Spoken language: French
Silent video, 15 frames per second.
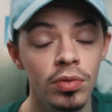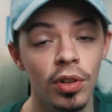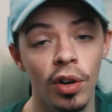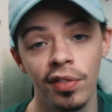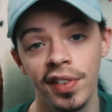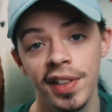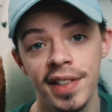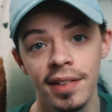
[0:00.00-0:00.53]

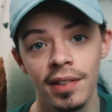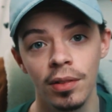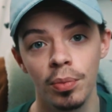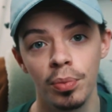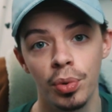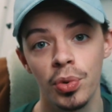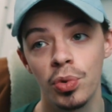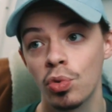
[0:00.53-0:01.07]
en fait
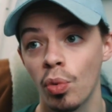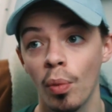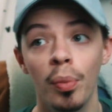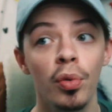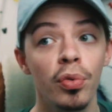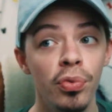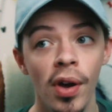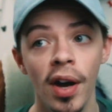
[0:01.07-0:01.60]
pour ce qu'on
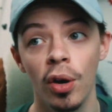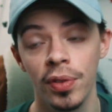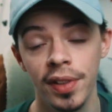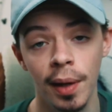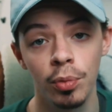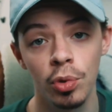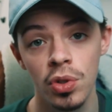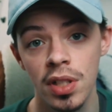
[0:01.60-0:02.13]
peut faire en
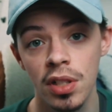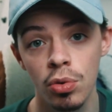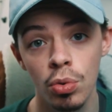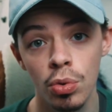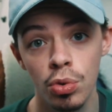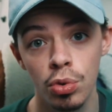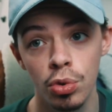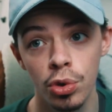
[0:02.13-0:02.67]
termes de saison
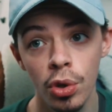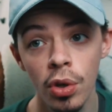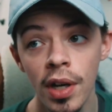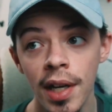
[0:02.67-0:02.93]
en studio,